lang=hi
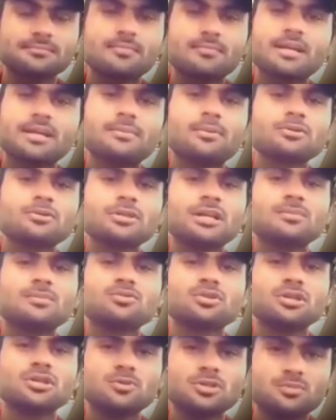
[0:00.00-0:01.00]
मैंने बहुत सारे
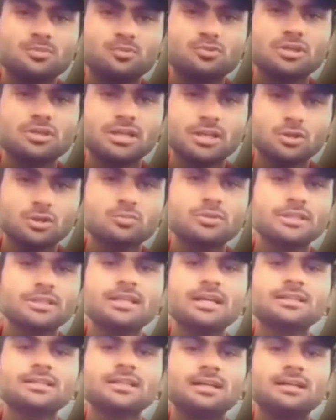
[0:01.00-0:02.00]
मुस्लिमों से पूछा क्या तुमने
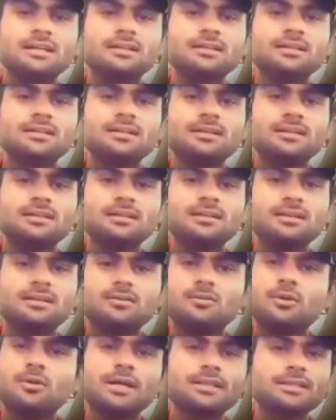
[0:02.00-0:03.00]
देखा था
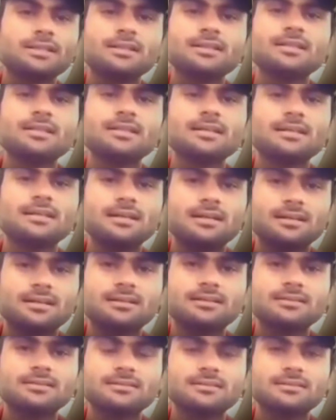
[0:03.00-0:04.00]
वो कहते नहीं देखा
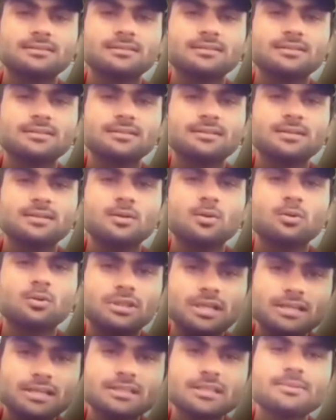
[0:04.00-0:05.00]
वो
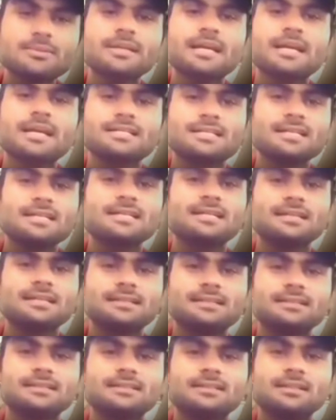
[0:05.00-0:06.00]
देखते भी कैसे
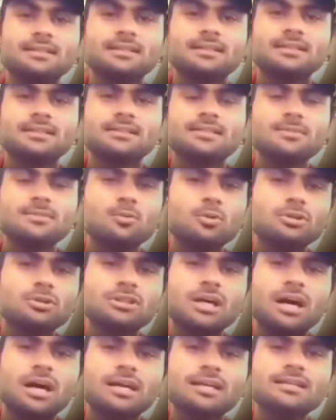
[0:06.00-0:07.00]
जब कोई
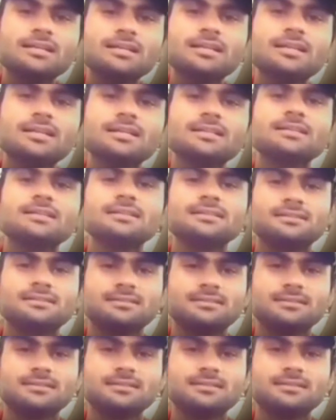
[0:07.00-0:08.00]
था ही नहीं
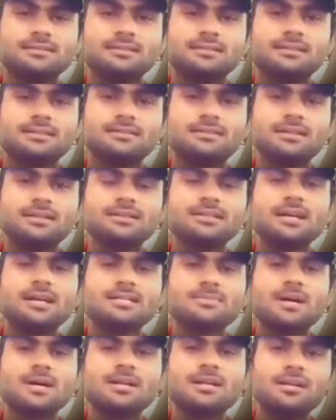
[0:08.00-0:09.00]
धरती
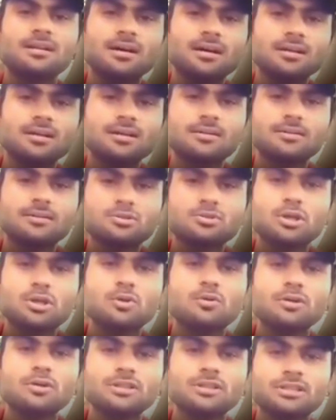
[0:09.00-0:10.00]
आसमान जुड़े
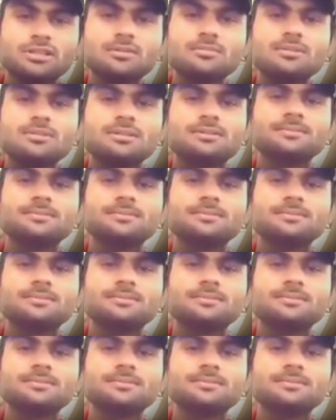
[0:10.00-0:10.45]
हुए थे तब